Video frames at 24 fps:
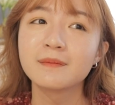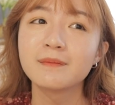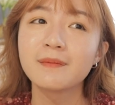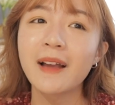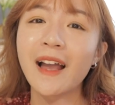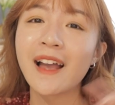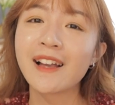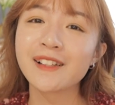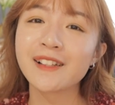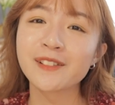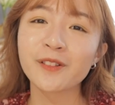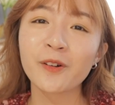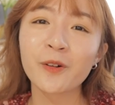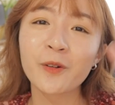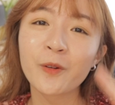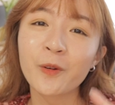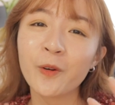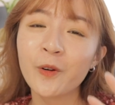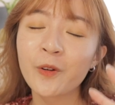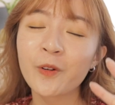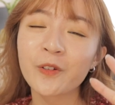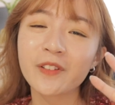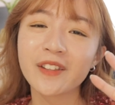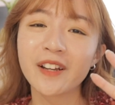ba uh, số
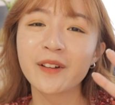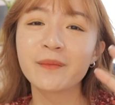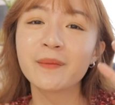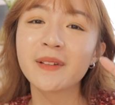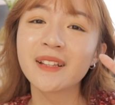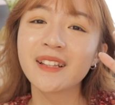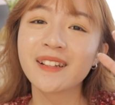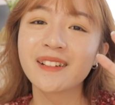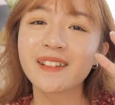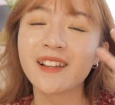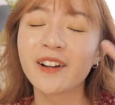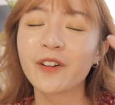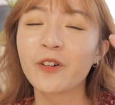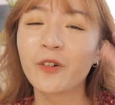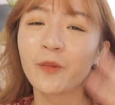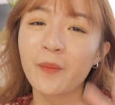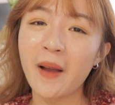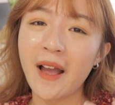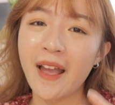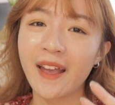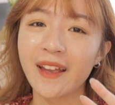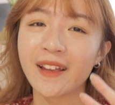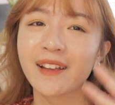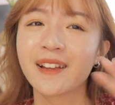cuối của chứng minh nhân dân của
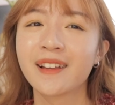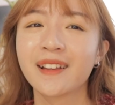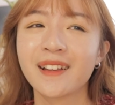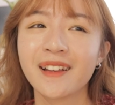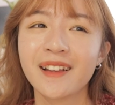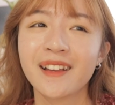bạn.